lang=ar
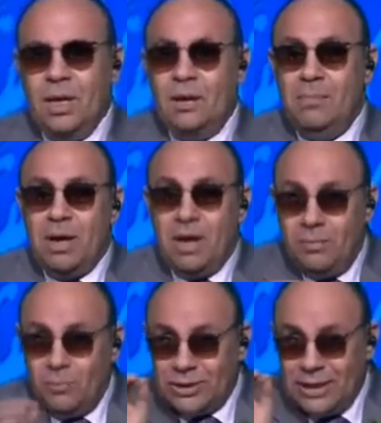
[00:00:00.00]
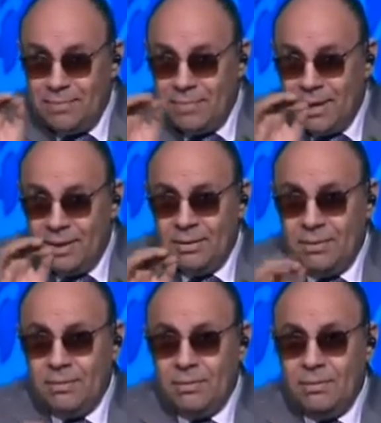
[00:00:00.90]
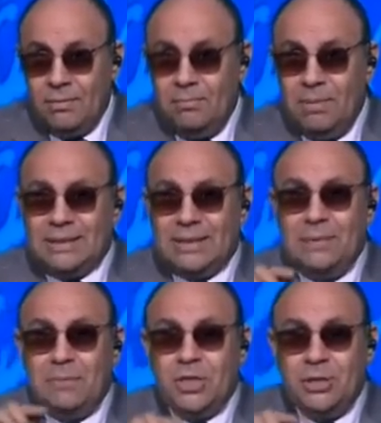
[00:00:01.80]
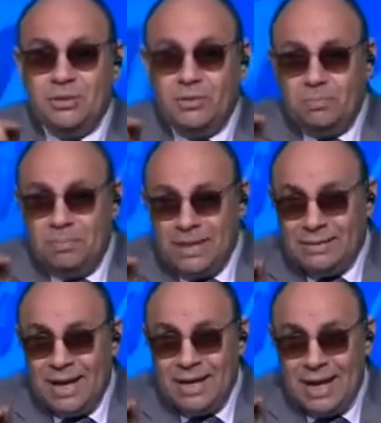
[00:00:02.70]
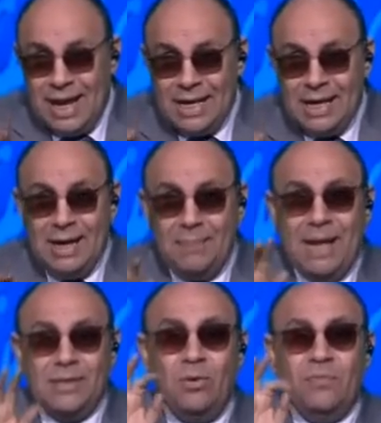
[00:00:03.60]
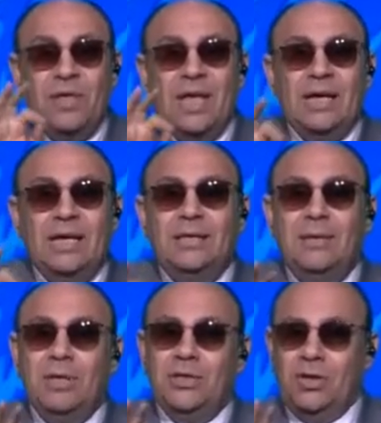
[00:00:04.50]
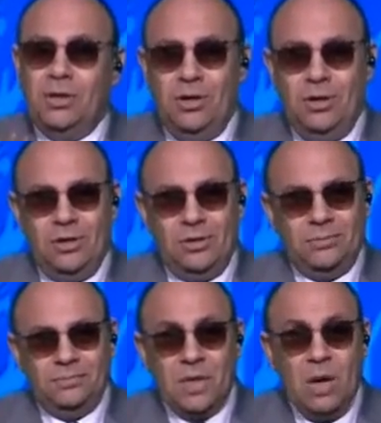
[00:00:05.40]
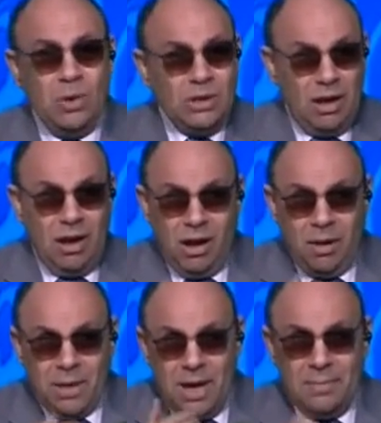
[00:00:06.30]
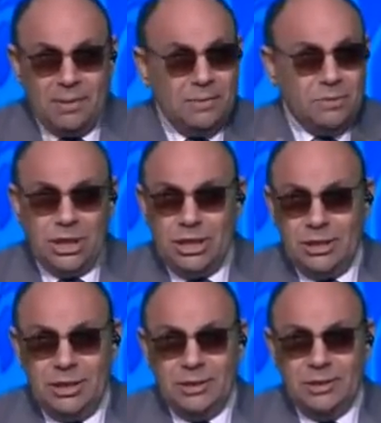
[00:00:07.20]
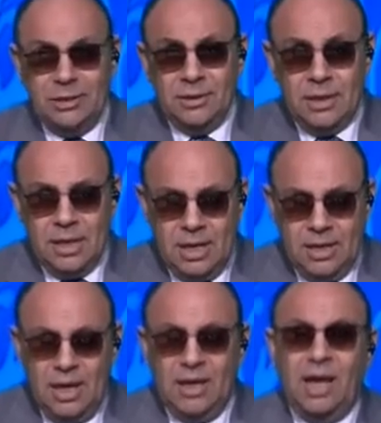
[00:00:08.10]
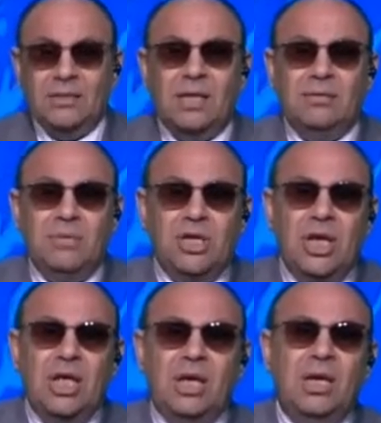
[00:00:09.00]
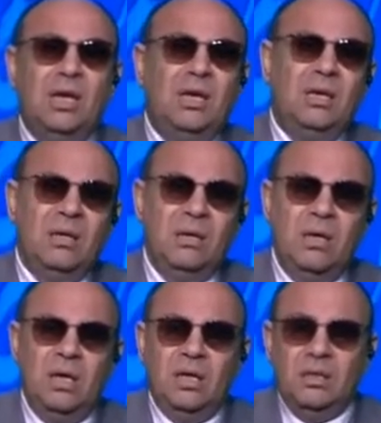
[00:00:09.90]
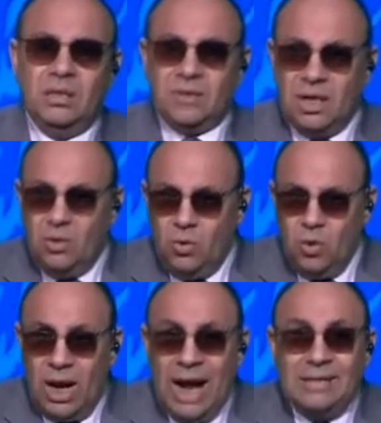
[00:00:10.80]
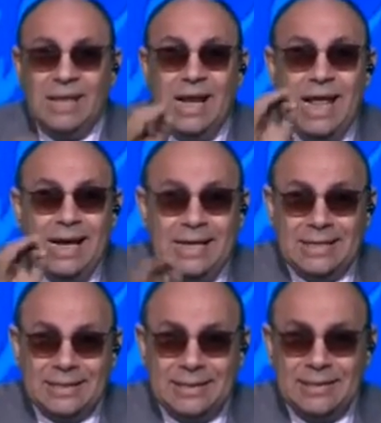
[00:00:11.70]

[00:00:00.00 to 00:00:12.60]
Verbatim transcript: المرأة المسلمة ما تسيبش بيتها نهائي إلا بعد وفاء العدة من الطلاق واضحة عربي أنا ما بتكلمش هندي يعني حصلت مشاكل يصلحوها حتى الهجر